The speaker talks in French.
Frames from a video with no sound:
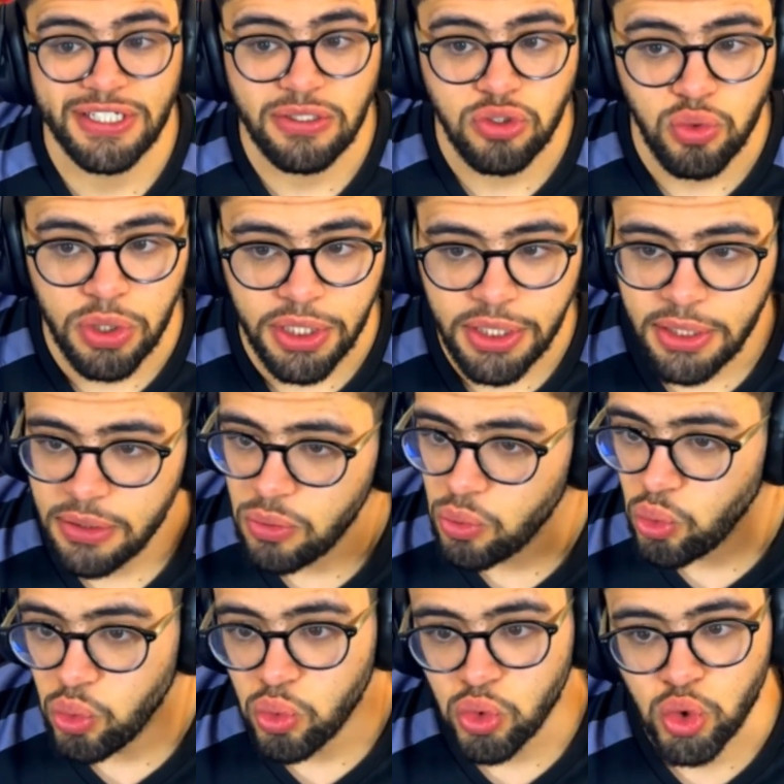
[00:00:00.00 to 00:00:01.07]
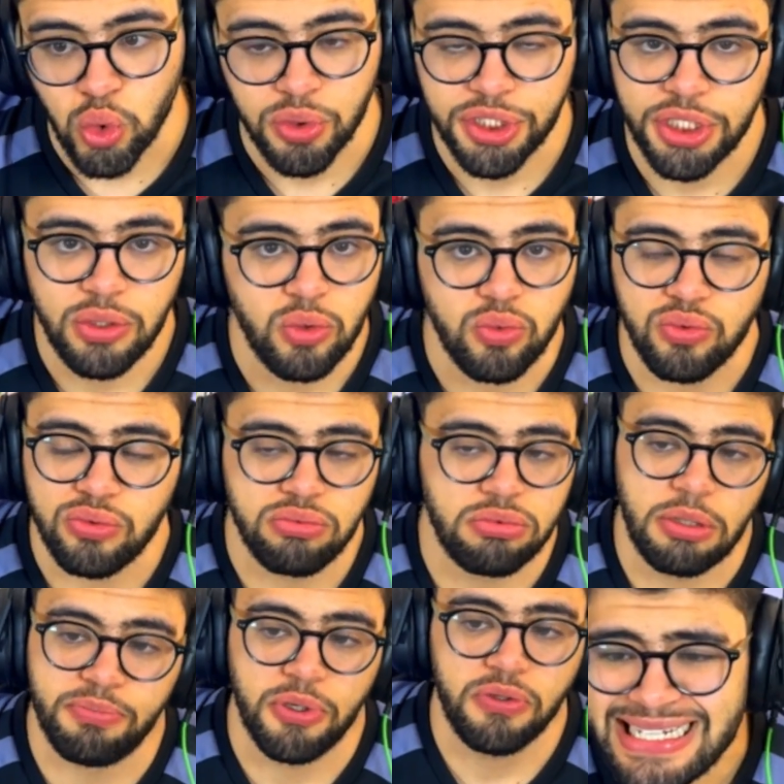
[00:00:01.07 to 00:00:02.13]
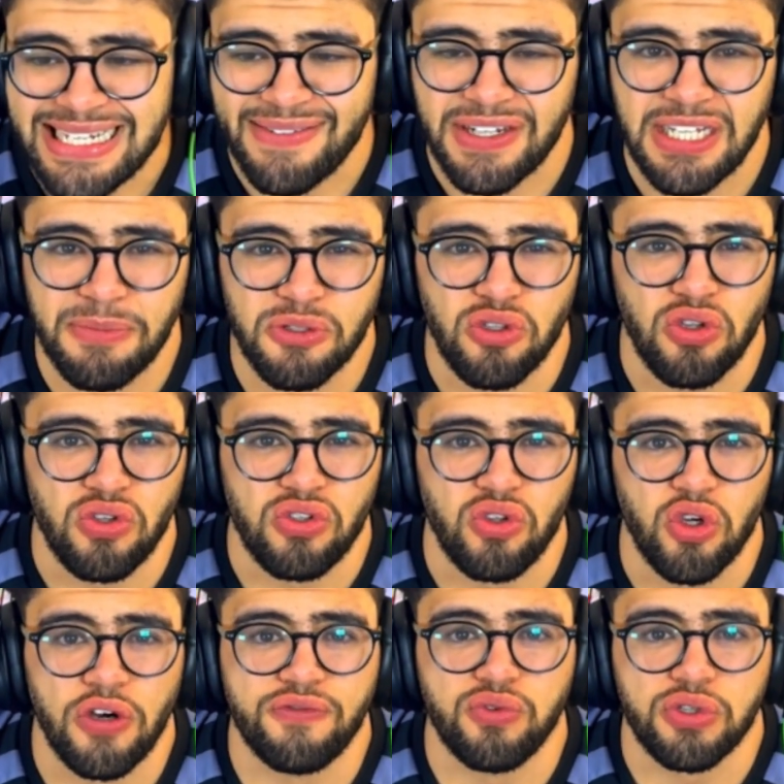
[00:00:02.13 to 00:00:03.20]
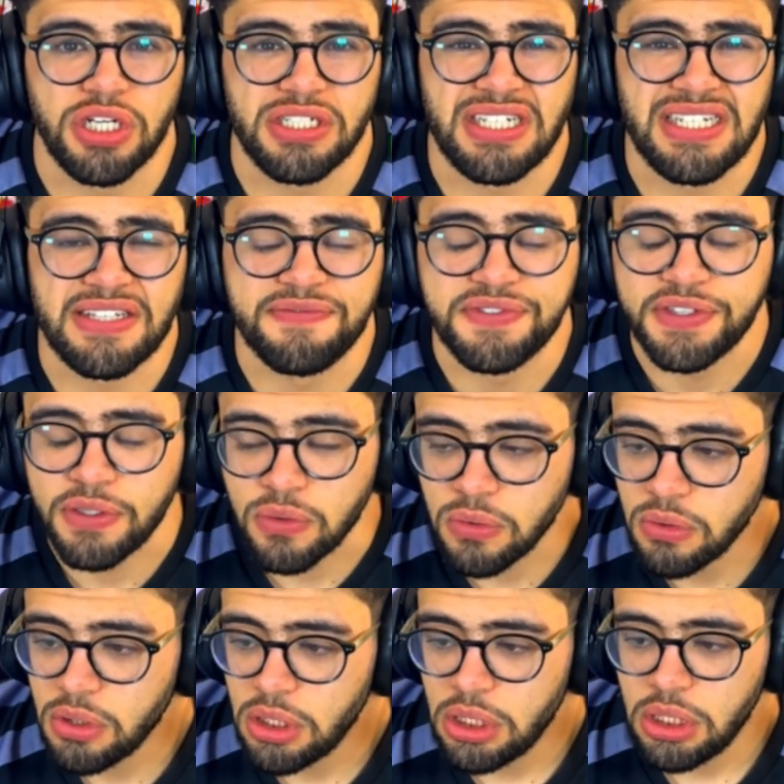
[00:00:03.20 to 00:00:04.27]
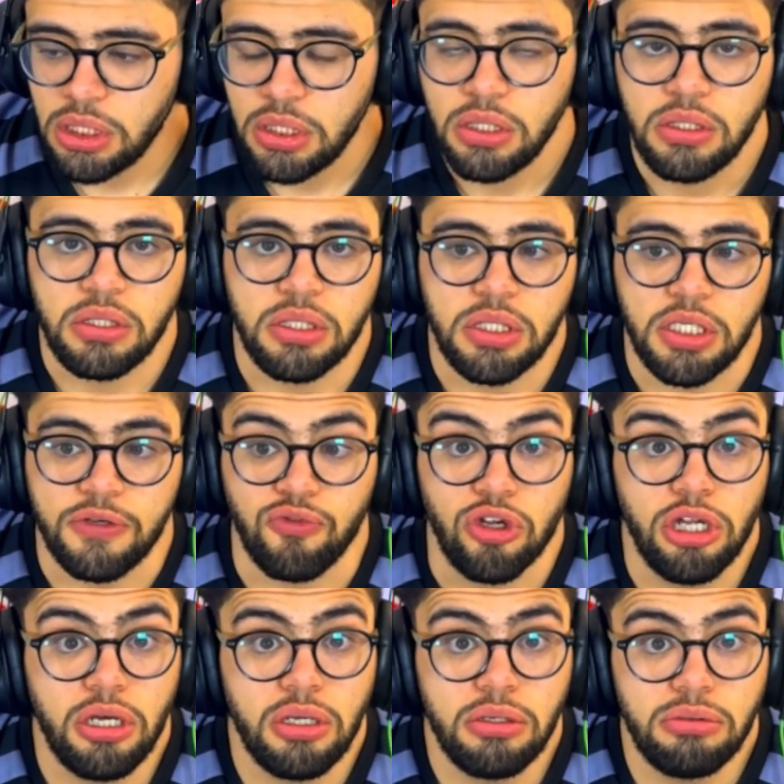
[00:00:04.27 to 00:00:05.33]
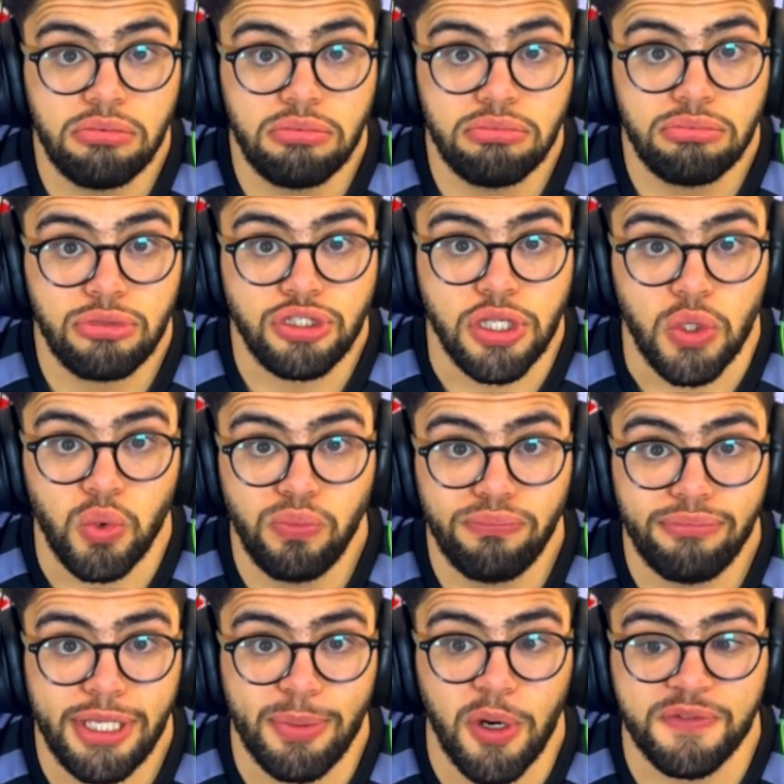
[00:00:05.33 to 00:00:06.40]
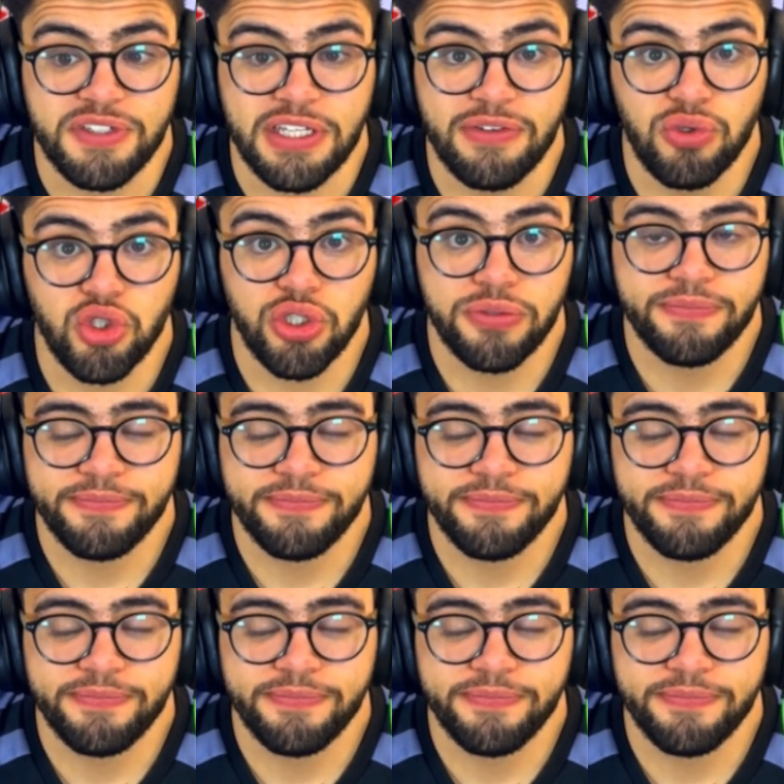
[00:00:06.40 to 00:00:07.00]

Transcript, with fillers: une soirée ou journée ou n'importe. Ça va dépendre de quand vous regardez cette vidéo. Et voilà, salut et profitez des vôtres.